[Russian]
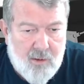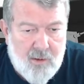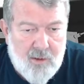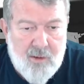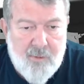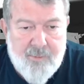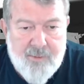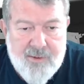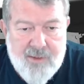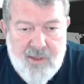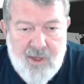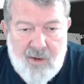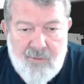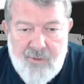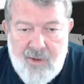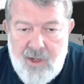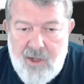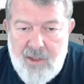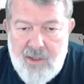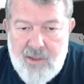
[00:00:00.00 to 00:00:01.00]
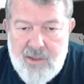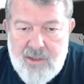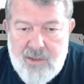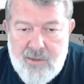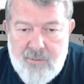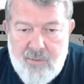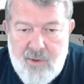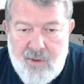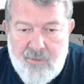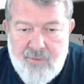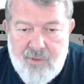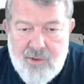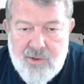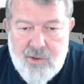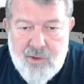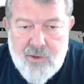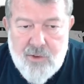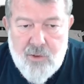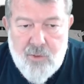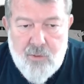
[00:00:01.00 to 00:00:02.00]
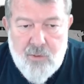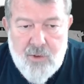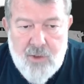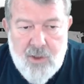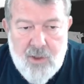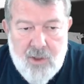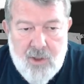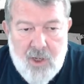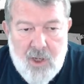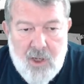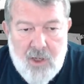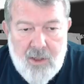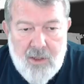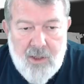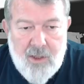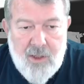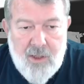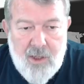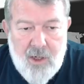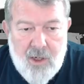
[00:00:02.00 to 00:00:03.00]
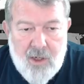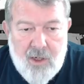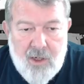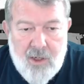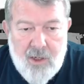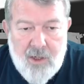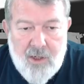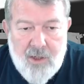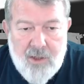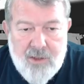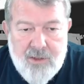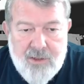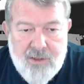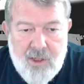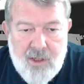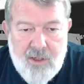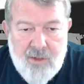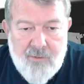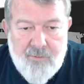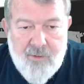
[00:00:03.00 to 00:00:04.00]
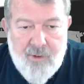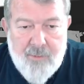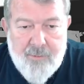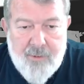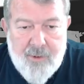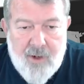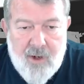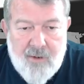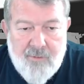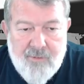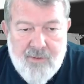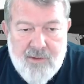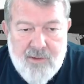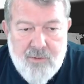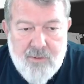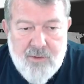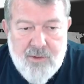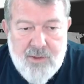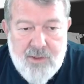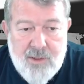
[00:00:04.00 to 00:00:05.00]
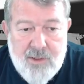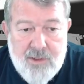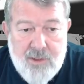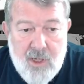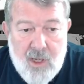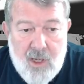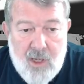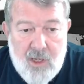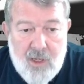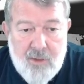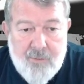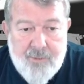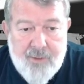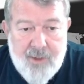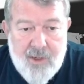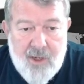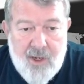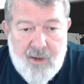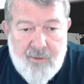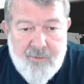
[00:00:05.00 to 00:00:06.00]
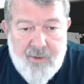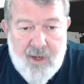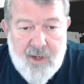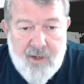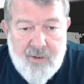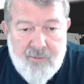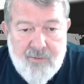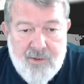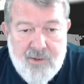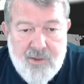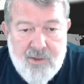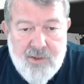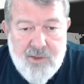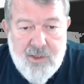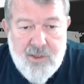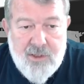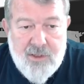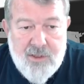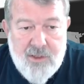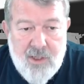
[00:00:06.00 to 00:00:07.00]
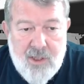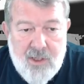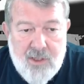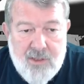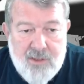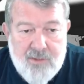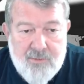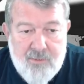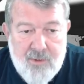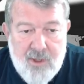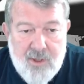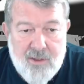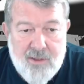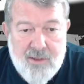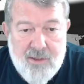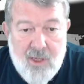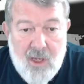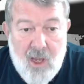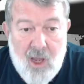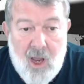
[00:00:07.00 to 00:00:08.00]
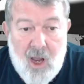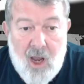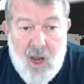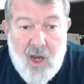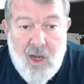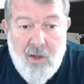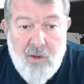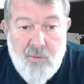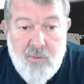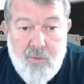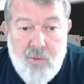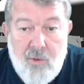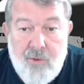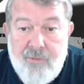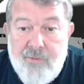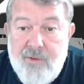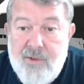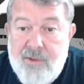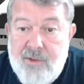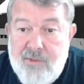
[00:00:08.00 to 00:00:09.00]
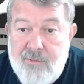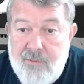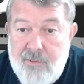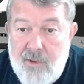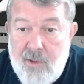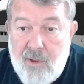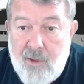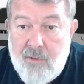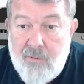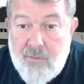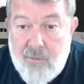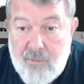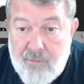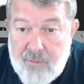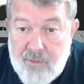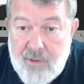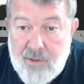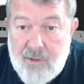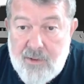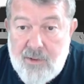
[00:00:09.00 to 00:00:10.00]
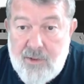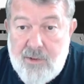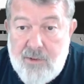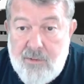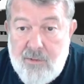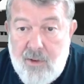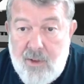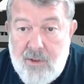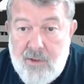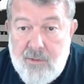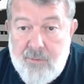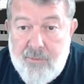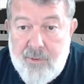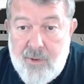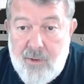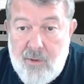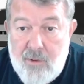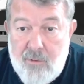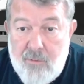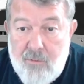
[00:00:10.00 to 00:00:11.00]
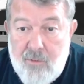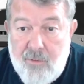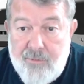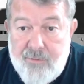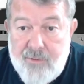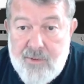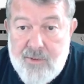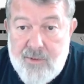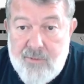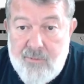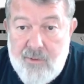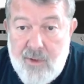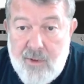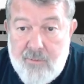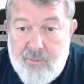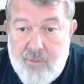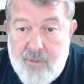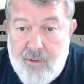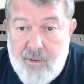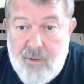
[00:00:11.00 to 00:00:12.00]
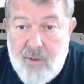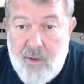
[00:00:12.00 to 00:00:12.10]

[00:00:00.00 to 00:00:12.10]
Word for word: не поставление себя выше других, не некое горделивое право судить и приговаривать к жизни или смерти, а любовь и свет. Вот видите, еще один про любовь и свет.